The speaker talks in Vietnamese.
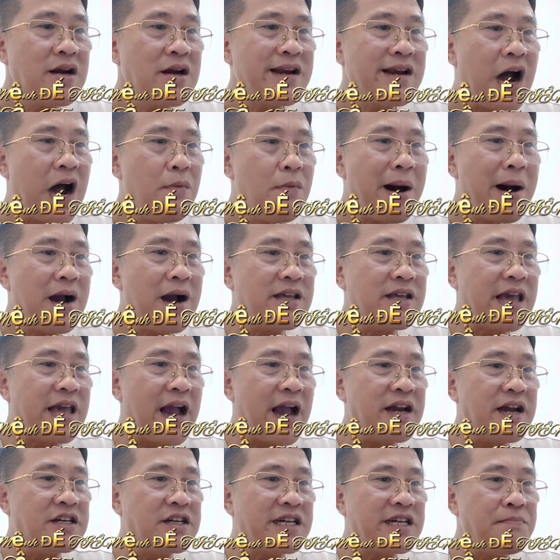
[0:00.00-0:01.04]
đao mang
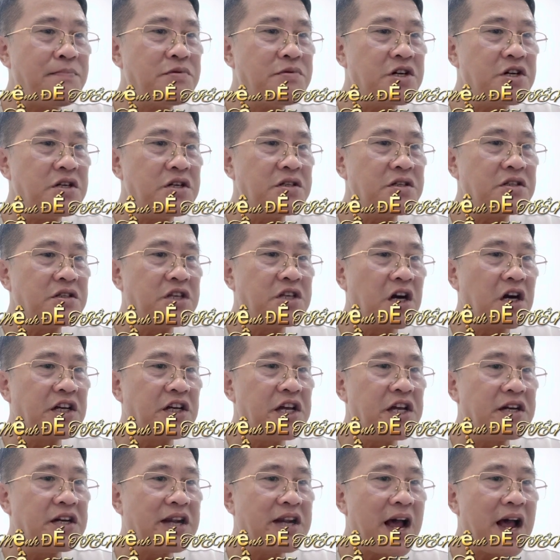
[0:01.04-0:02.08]
dài trăm trượng chợt
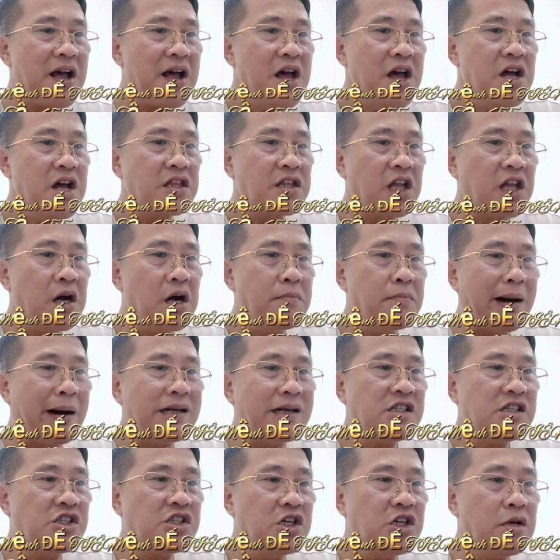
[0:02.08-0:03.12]
hiện ra, từng
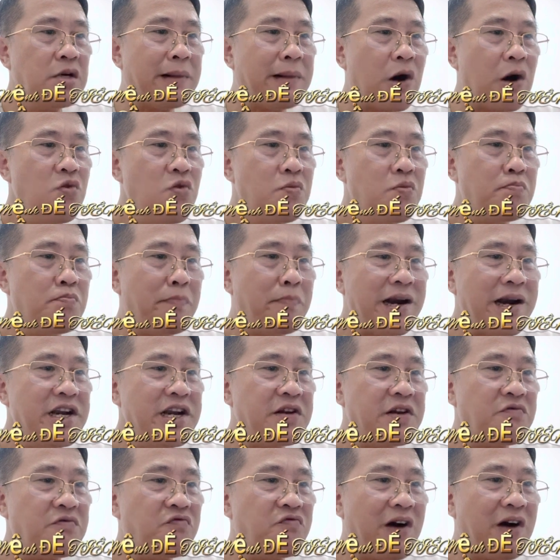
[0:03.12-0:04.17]
mảnh xương máu mãnh
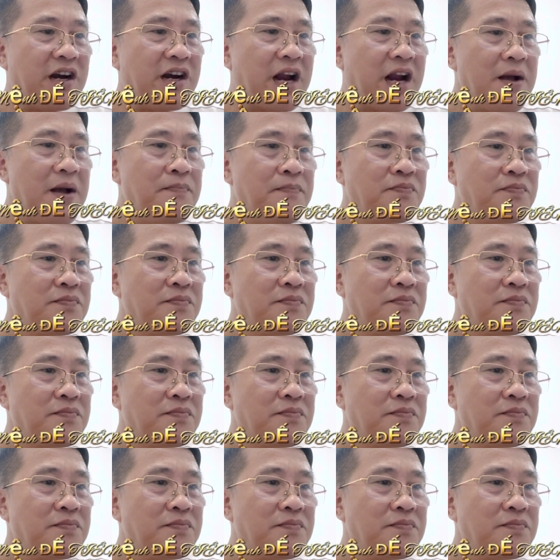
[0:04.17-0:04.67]
liệt văng ra.